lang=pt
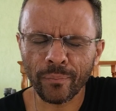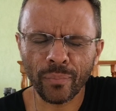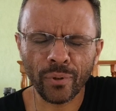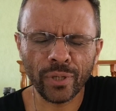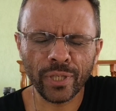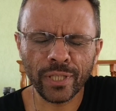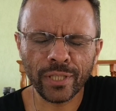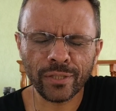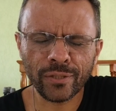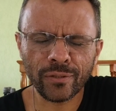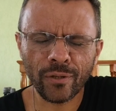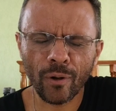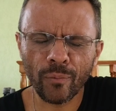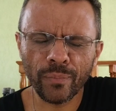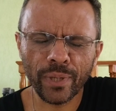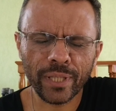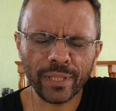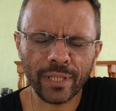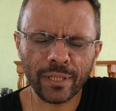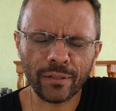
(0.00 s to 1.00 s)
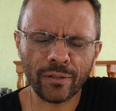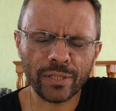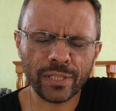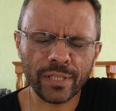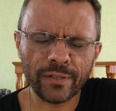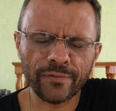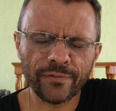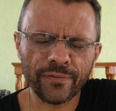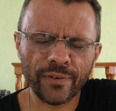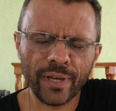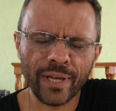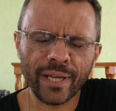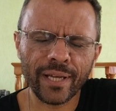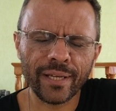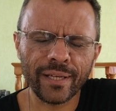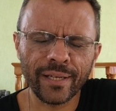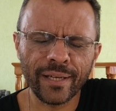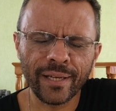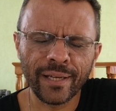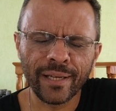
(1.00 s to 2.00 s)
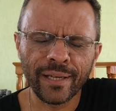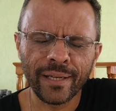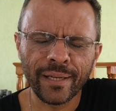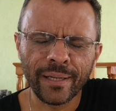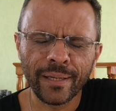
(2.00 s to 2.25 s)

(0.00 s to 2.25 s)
Por isso, aumenta a nossa fé